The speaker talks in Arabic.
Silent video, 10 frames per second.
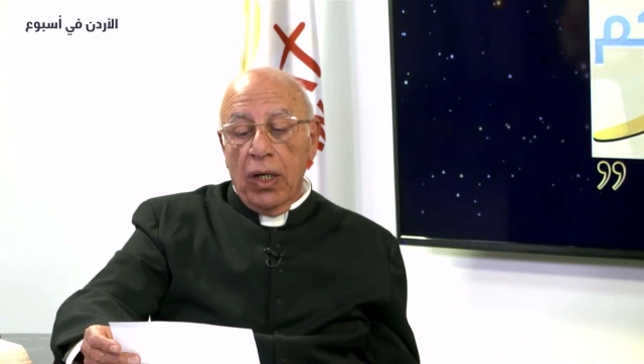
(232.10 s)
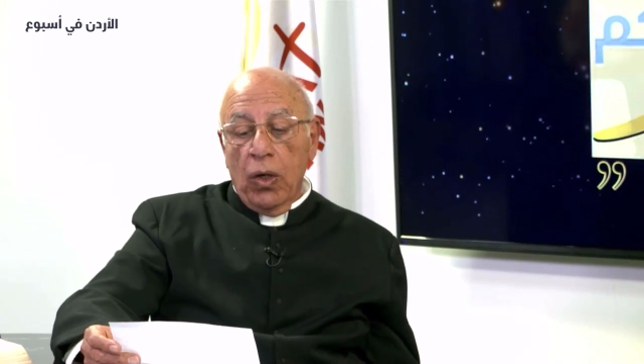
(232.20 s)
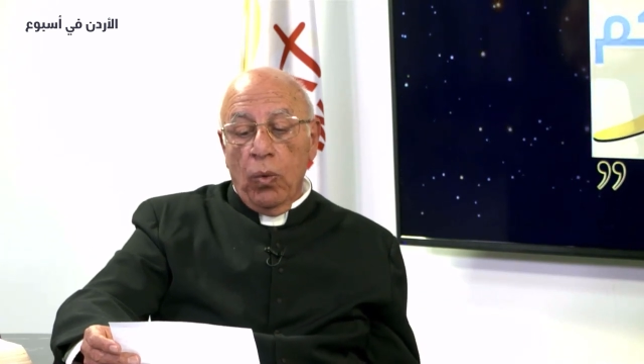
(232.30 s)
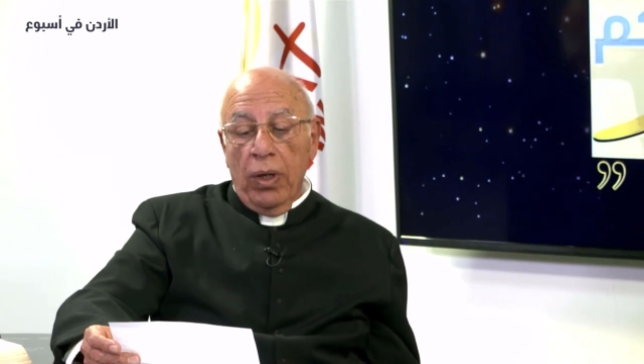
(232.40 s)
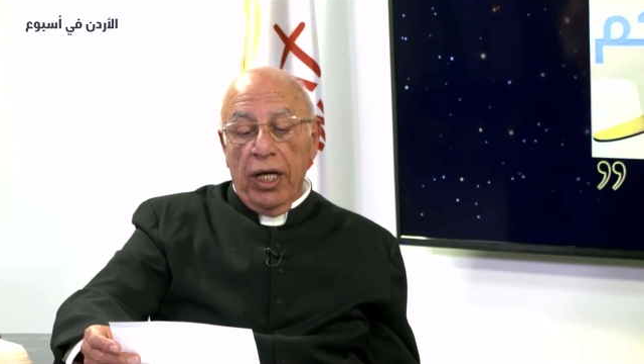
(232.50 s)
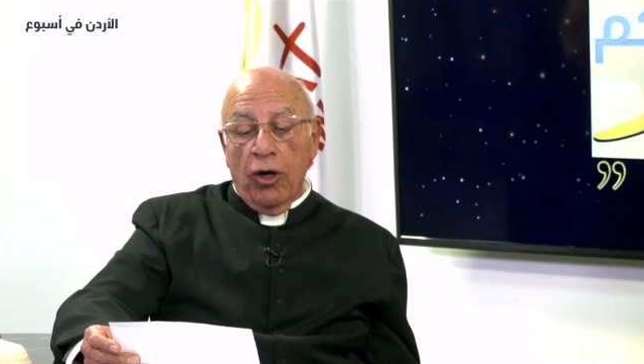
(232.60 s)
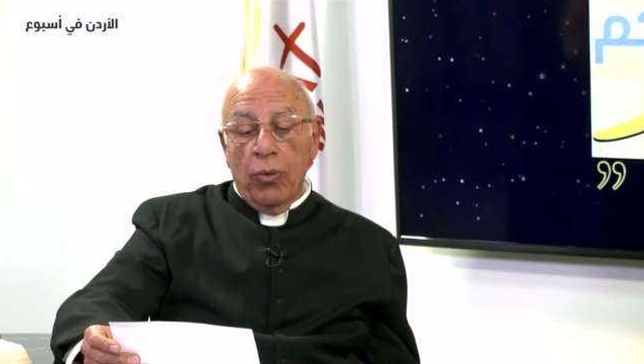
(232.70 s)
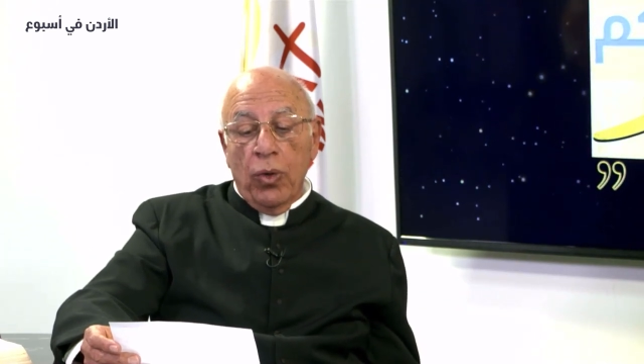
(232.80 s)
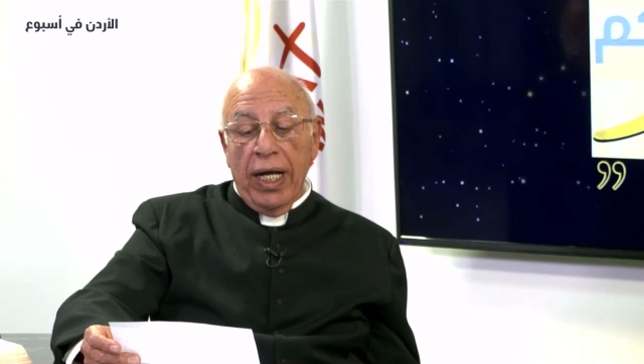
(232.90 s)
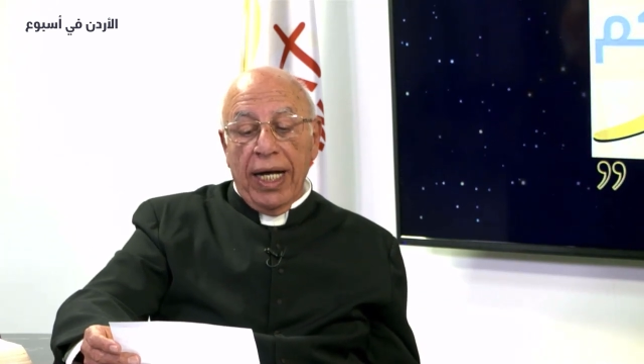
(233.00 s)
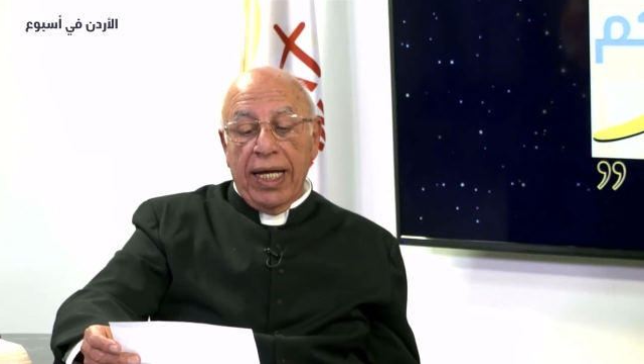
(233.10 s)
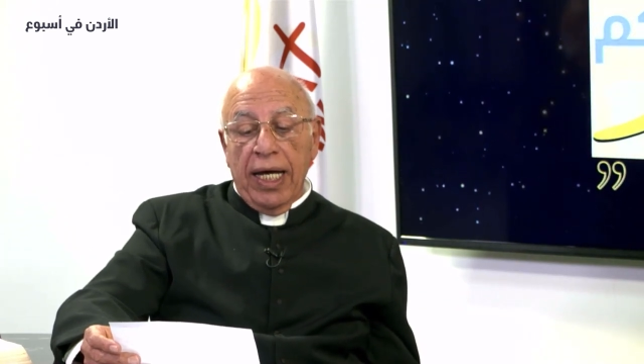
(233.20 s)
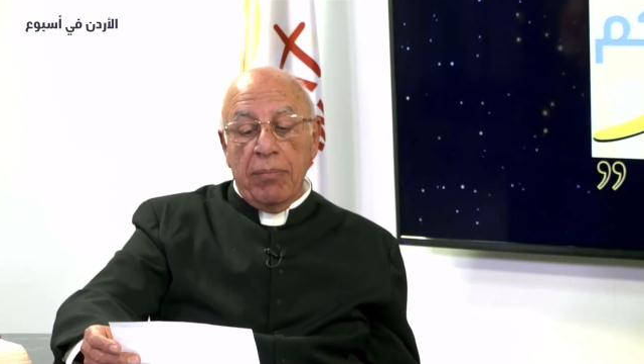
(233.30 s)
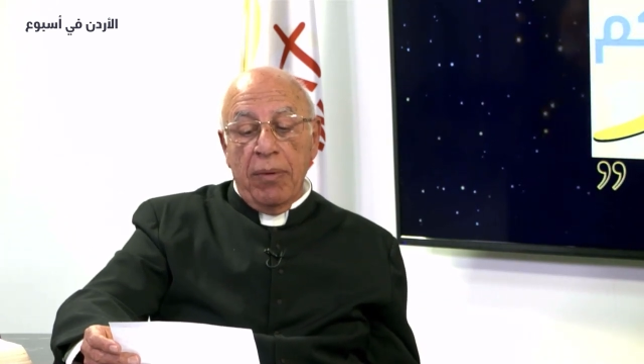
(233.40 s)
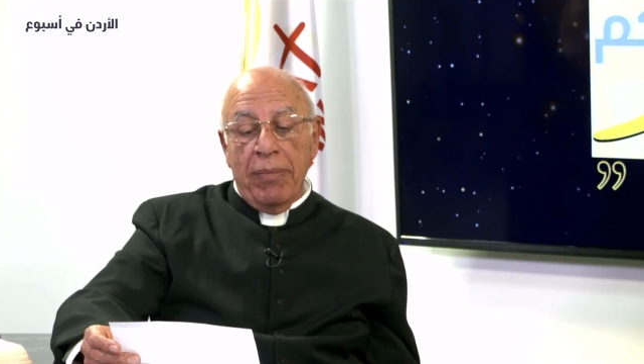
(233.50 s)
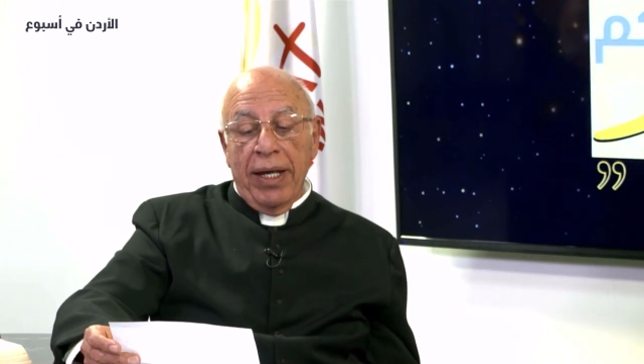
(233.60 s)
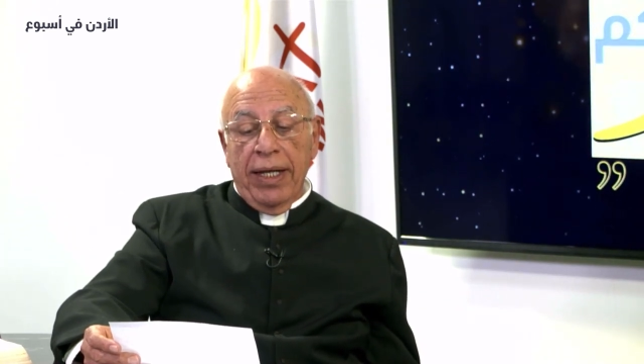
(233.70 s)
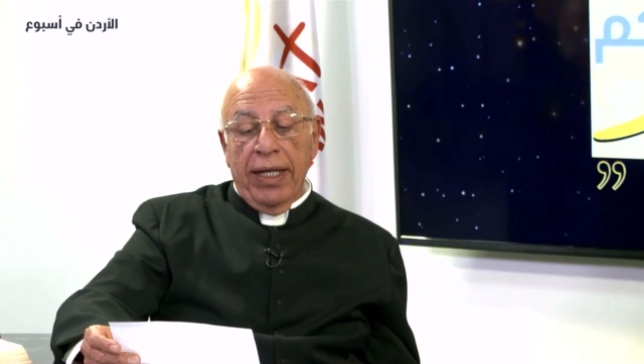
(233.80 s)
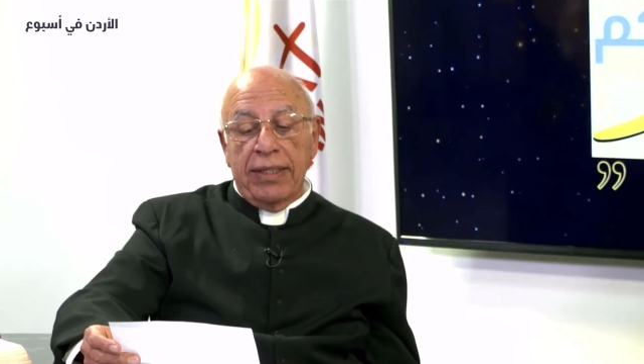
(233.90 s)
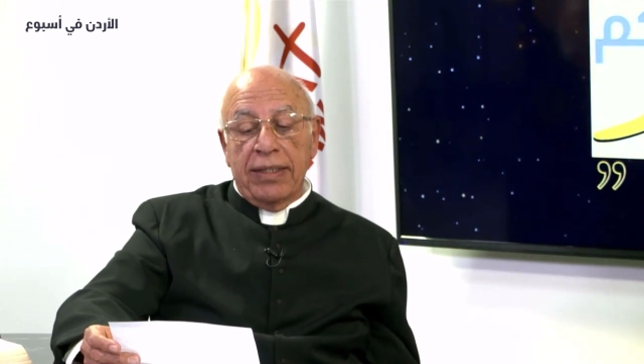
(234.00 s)
واليوم هناك
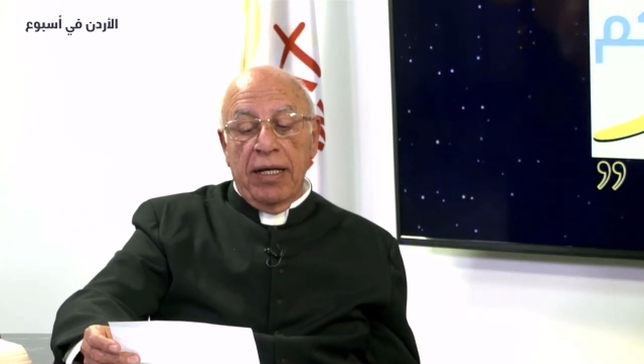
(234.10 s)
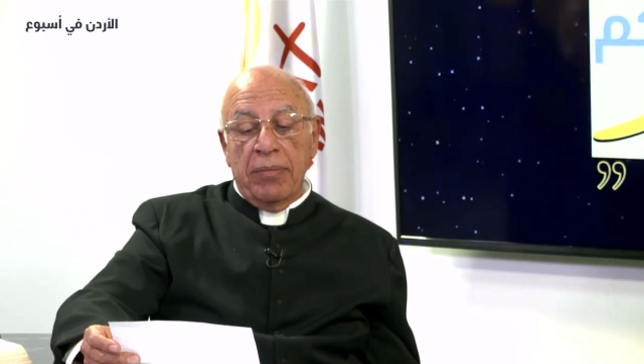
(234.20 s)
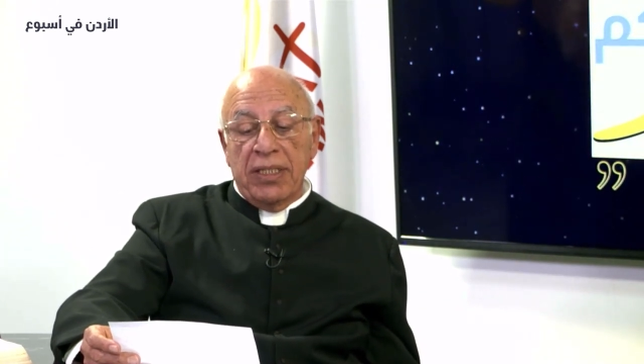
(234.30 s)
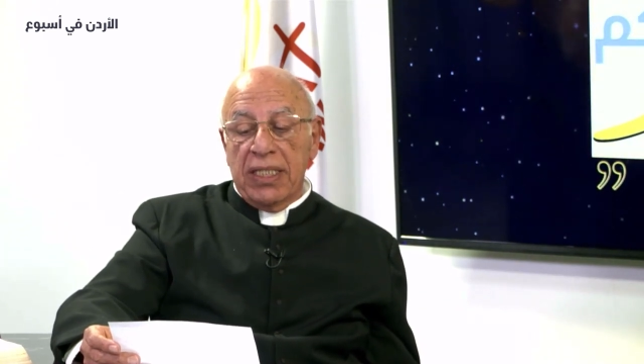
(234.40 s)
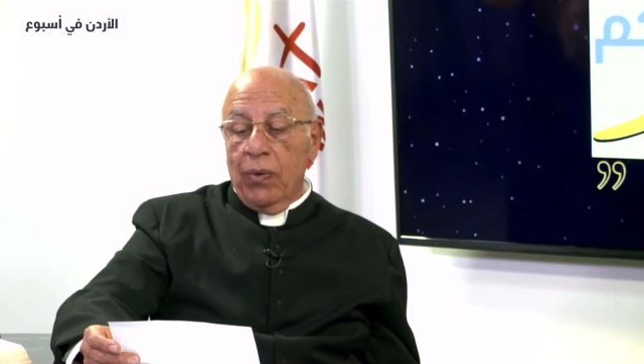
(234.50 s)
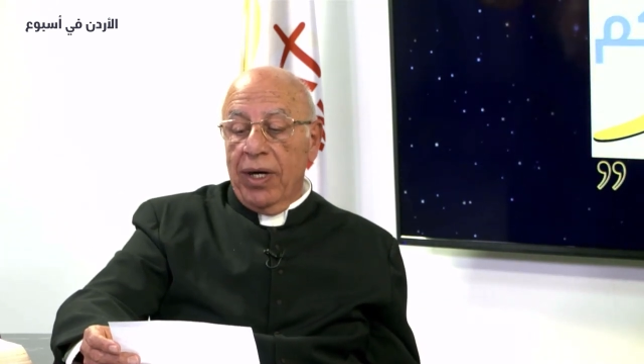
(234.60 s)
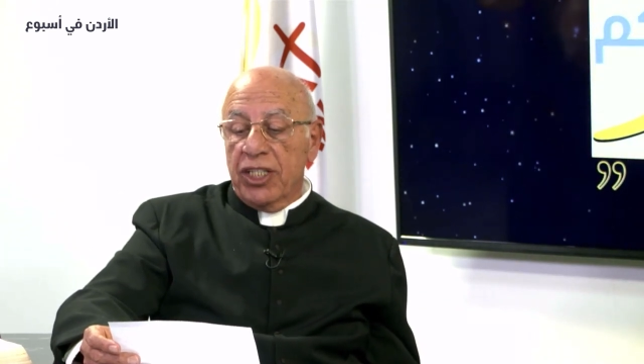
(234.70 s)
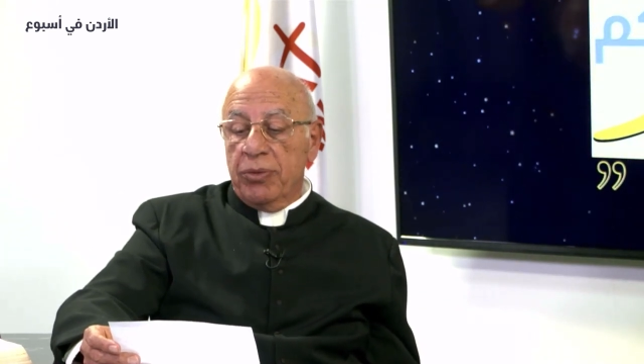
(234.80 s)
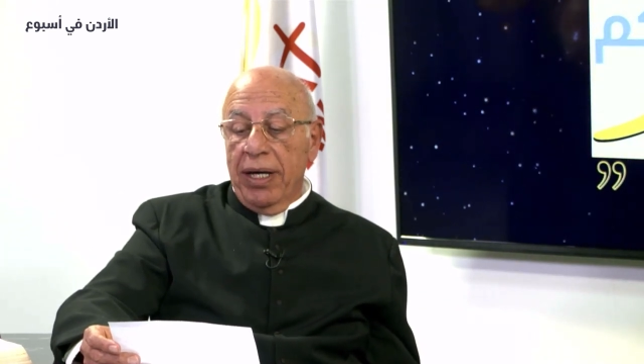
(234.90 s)
ممن يتهم الزواج